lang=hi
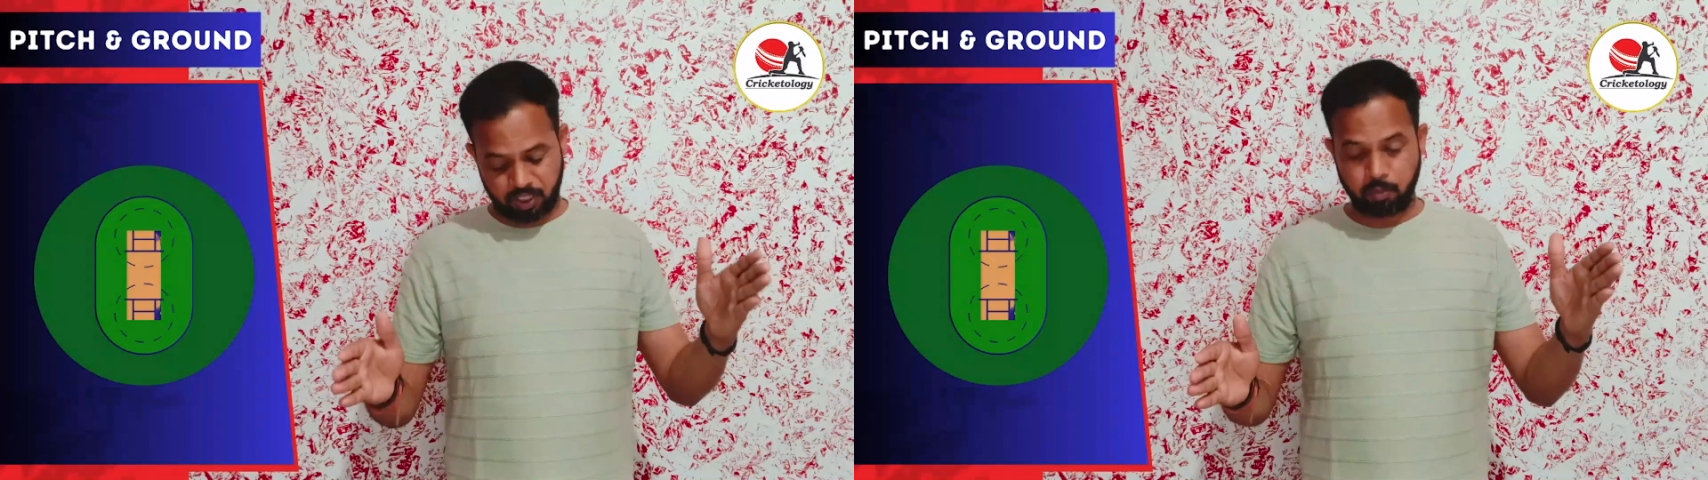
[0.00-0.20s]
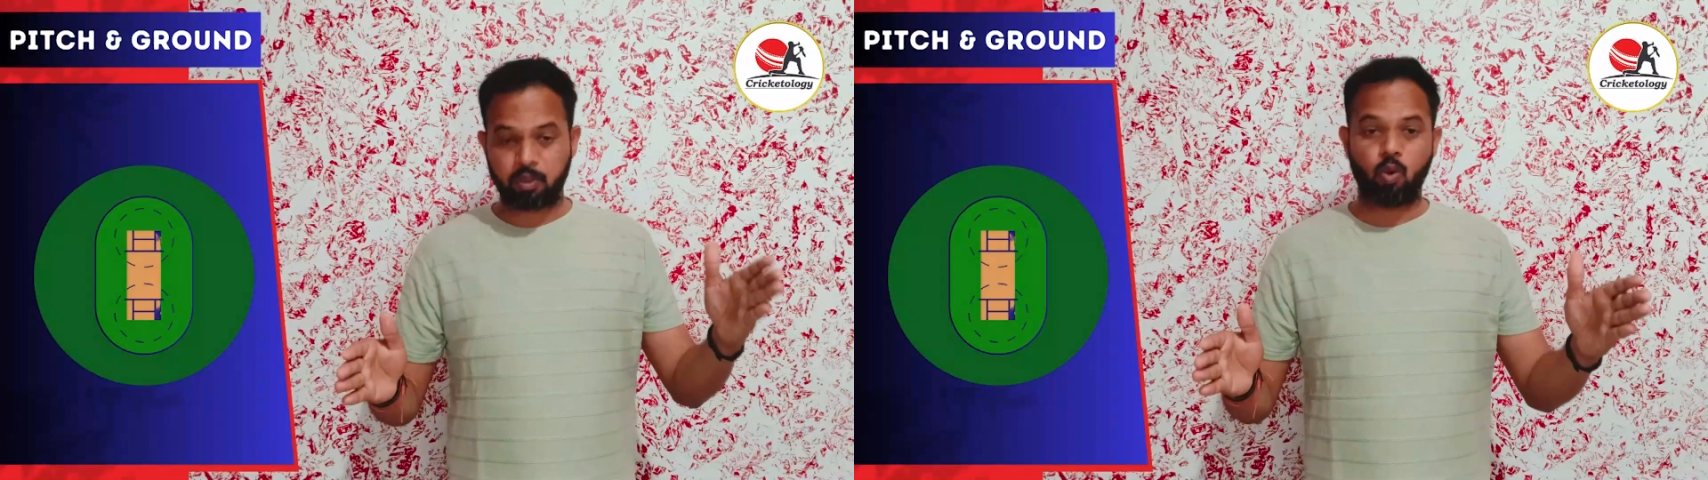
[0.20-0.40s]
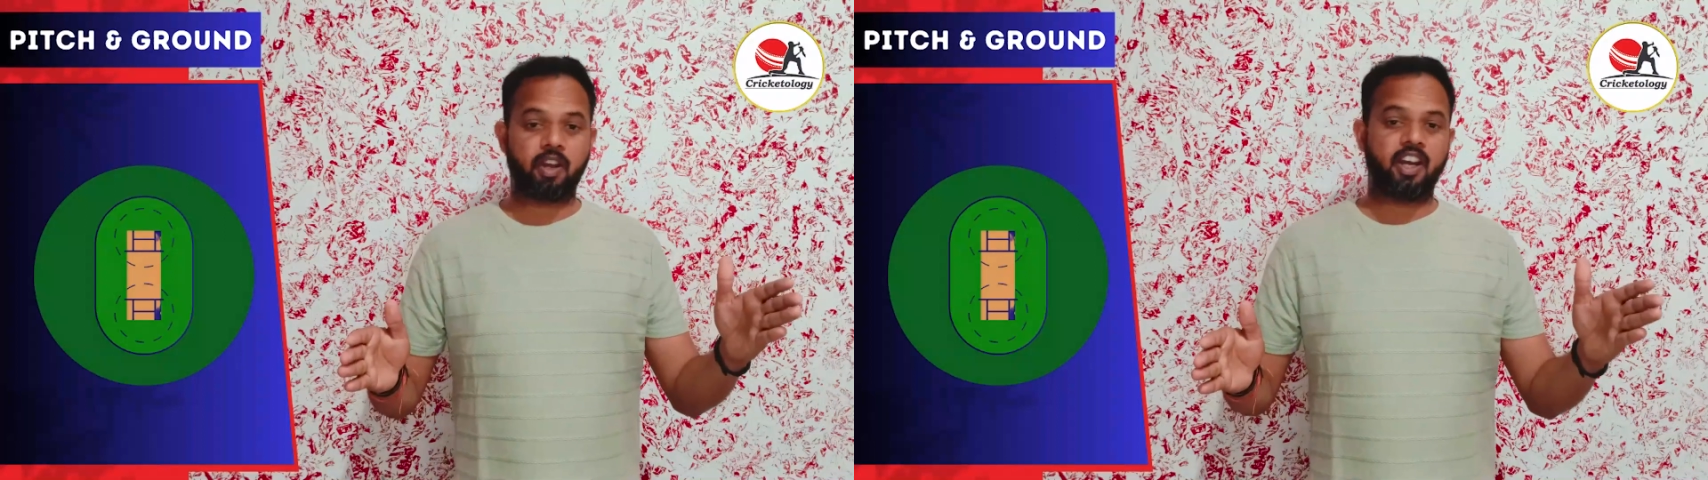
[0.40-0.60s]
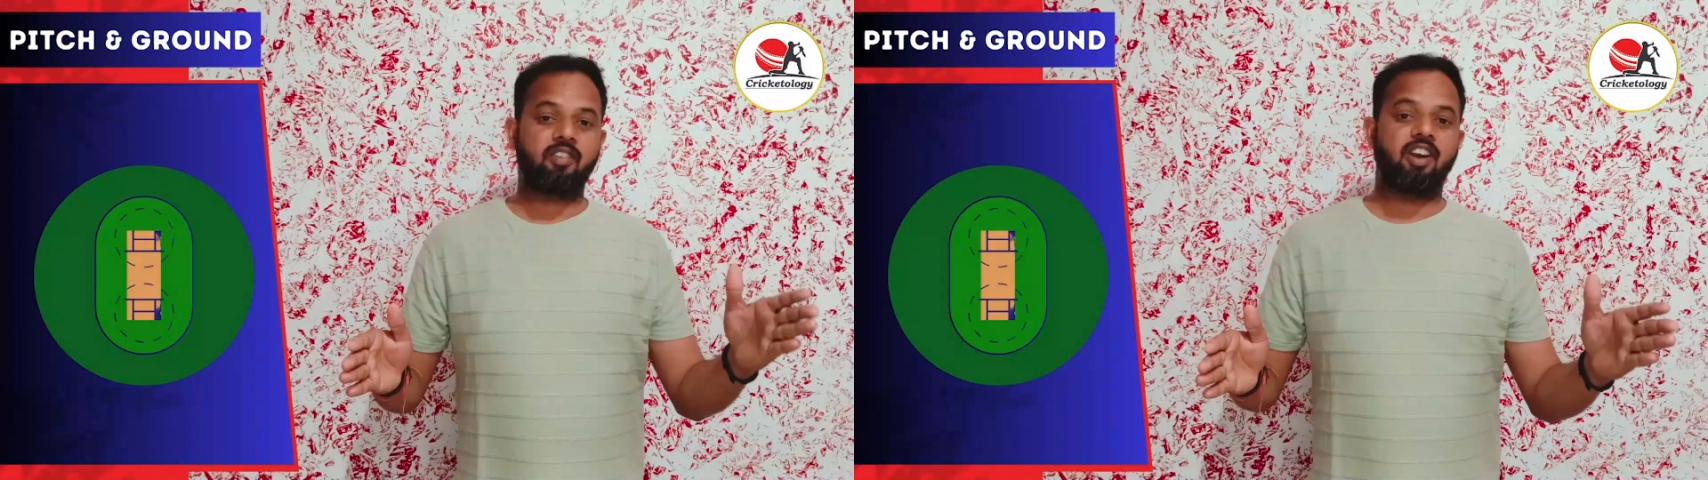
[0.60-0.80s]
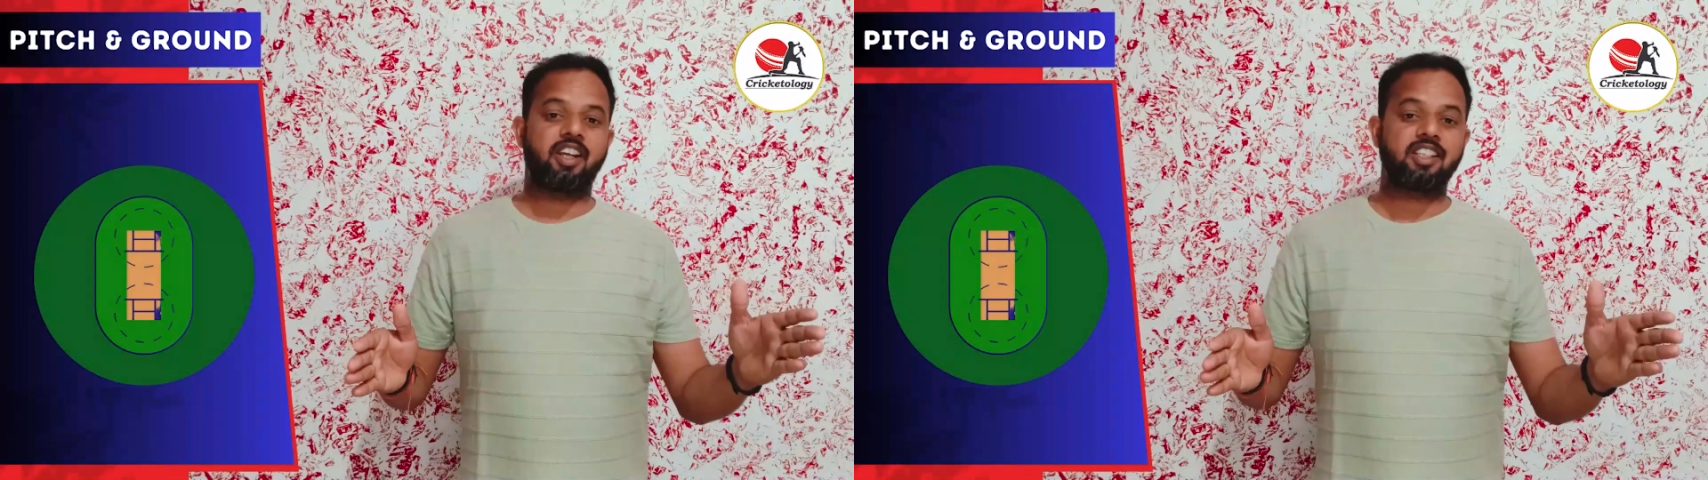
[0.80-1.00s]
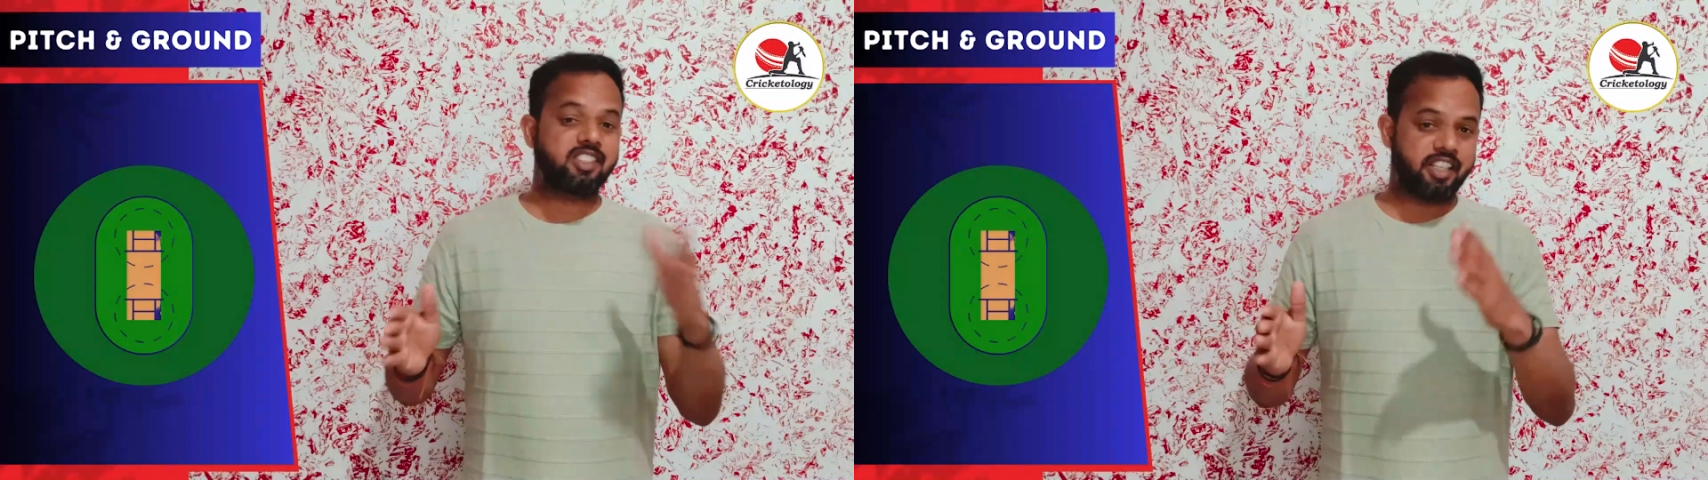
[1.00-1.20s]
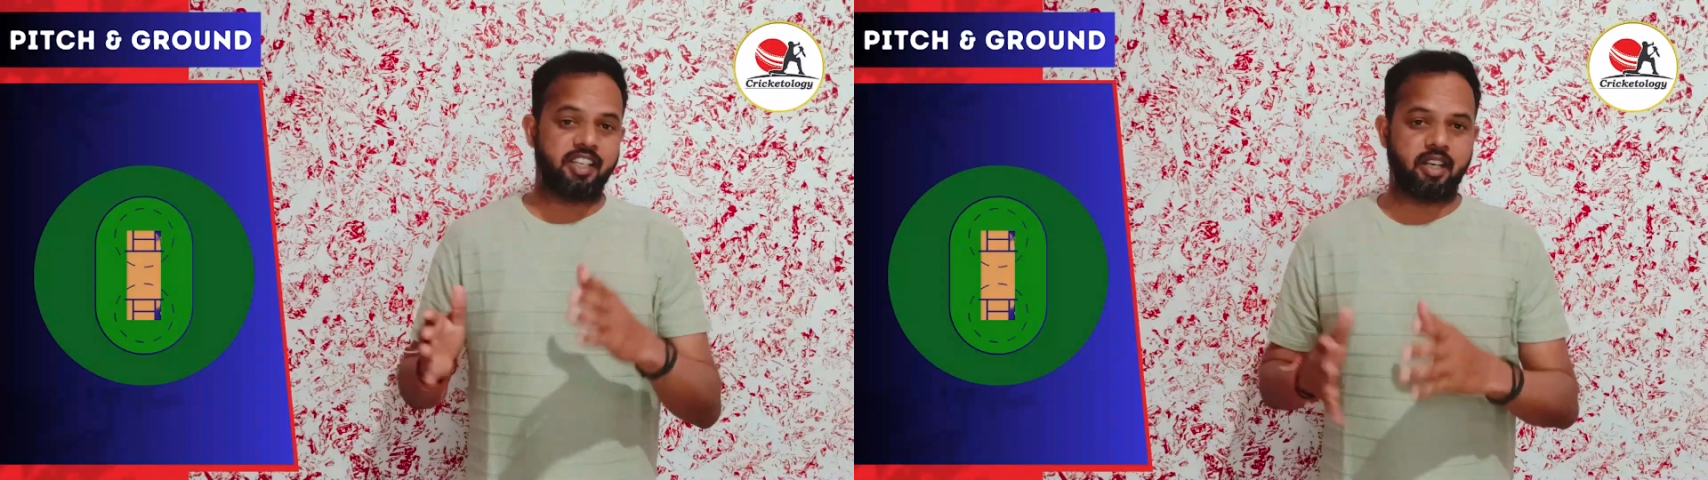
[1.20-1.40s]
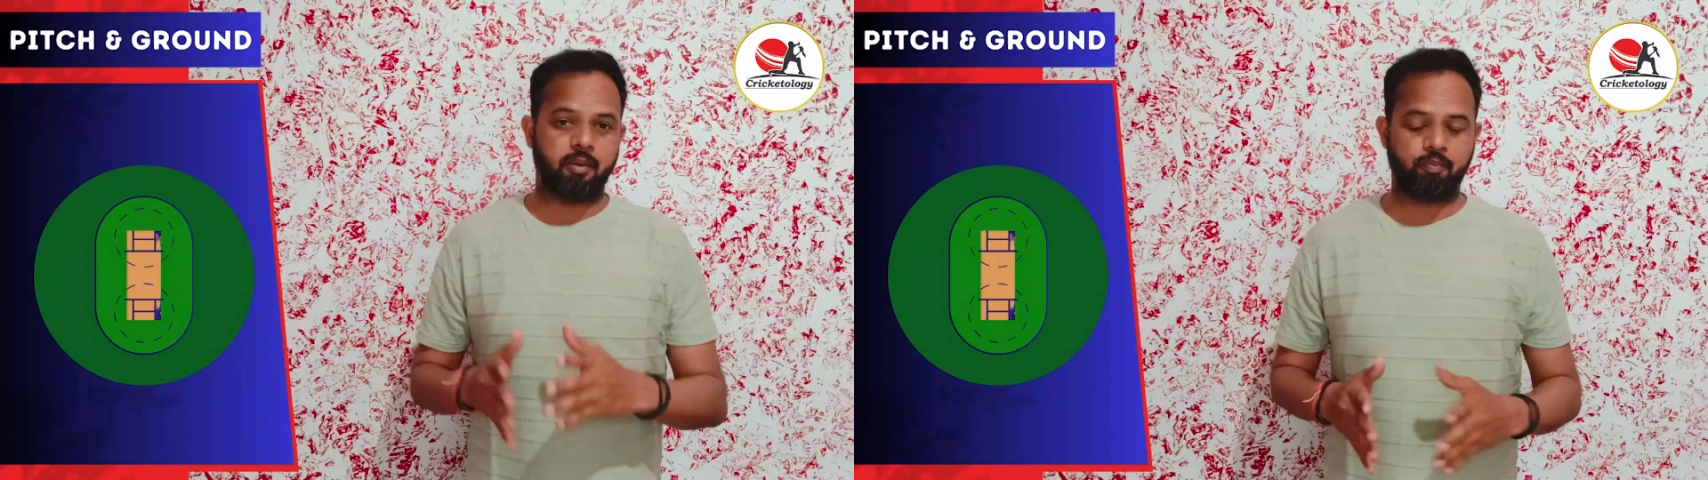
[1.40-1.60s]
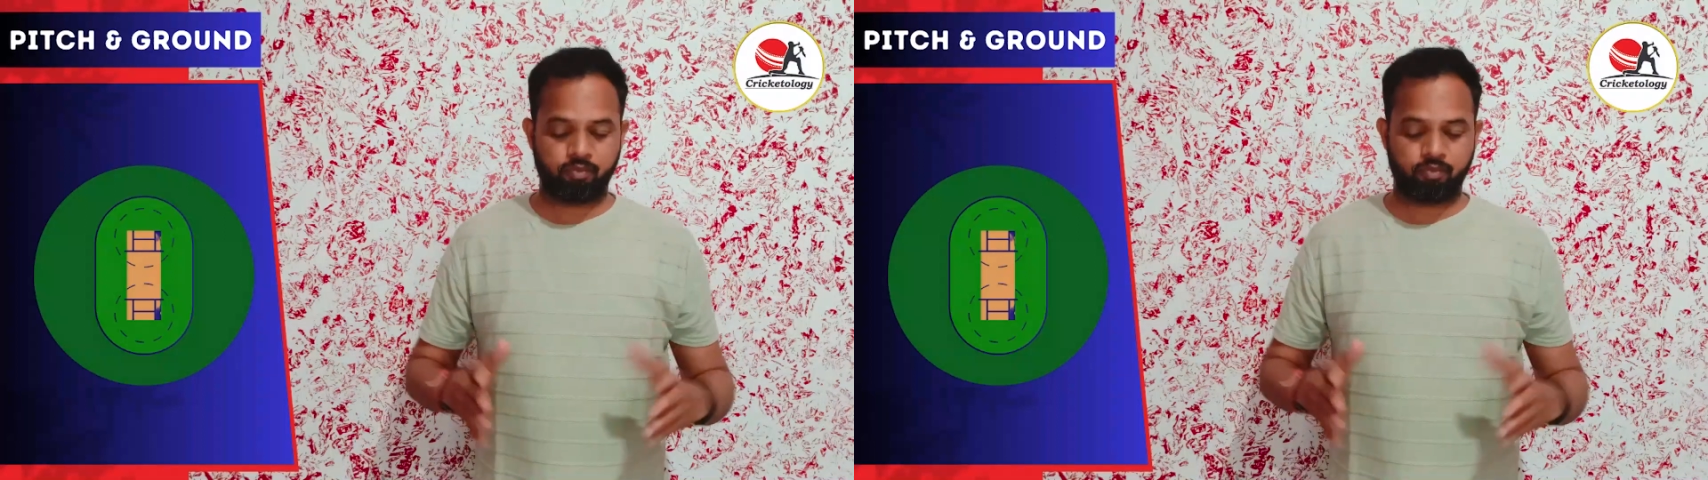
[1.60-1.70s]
टीम के ऊपर एडवांटेज नहीं है